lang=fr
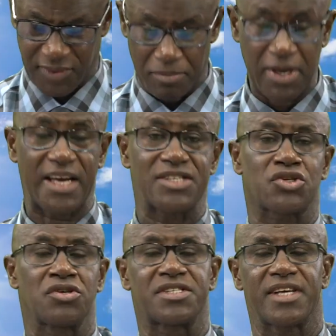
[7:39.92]
Mais qu'est-ce
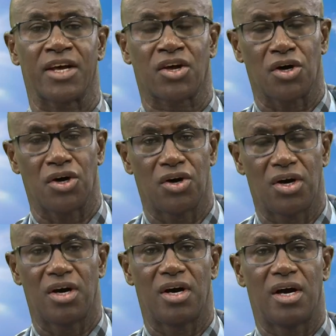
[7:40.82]
que c'est que
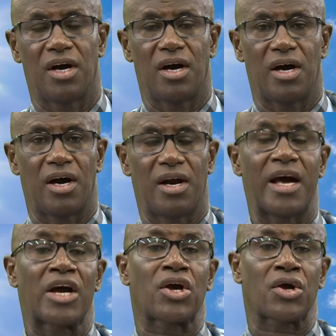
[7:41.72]
la
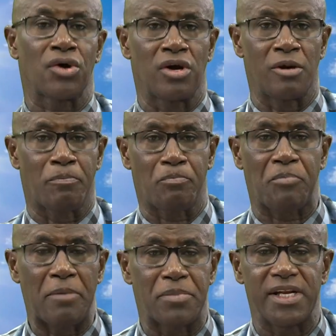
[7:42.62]

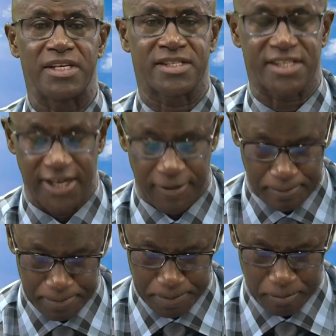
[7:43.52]
culpabilité
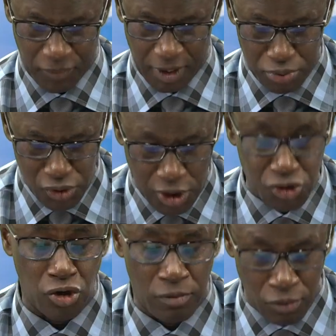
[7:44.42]
Puisque
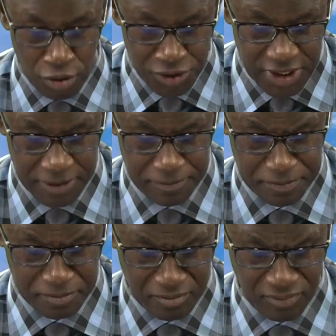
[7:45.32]
tout le monde,
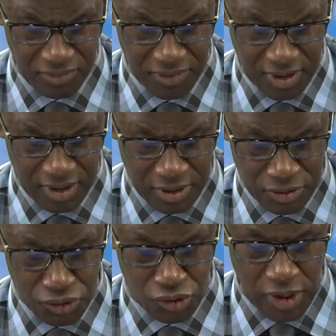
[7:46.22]

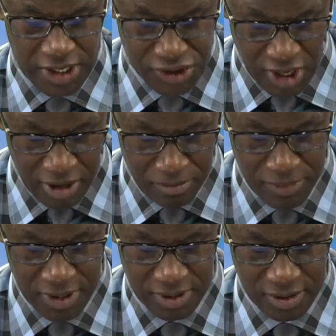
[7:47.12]
tous les
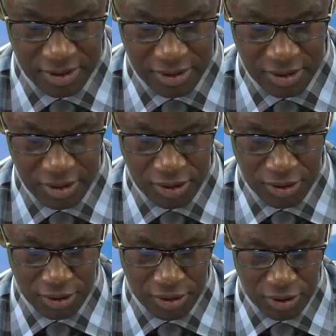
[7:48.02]
hommes,
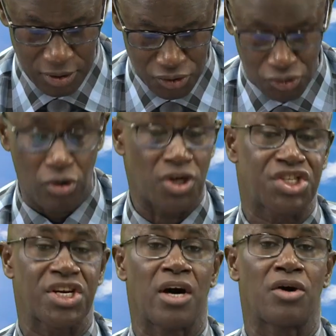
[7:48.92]
tout le
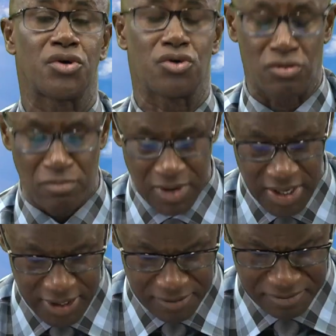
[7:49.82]
genre humain,